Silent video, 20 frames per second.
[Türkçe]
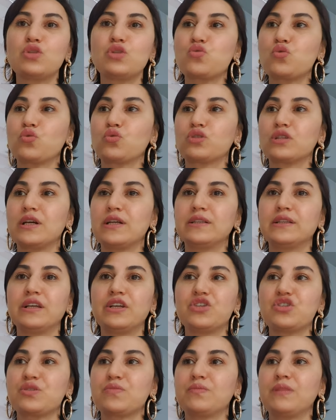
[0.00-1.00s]
çok güzel
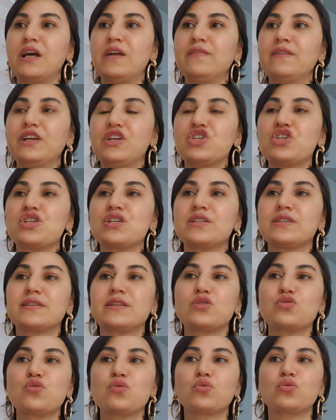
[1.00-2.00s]
değişimler ve
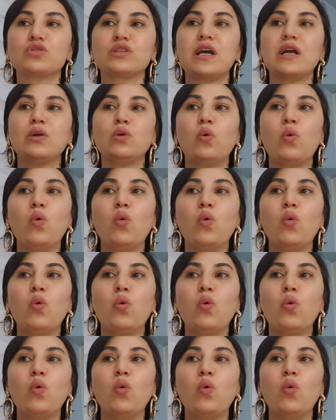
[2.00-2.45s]
işinizde çok güzel